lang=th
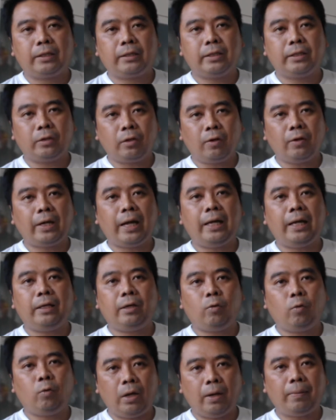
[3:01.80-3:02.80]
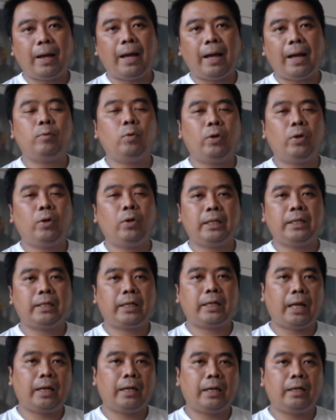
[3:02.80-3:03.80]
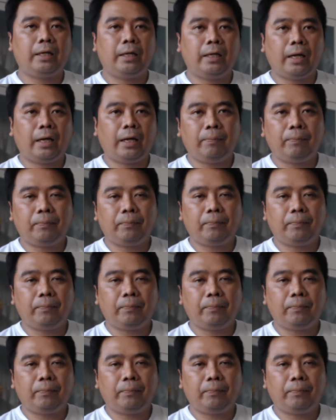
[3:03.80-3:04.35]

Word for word: จะต้องได้คุณภาพด้วยเช่นกันนะครับ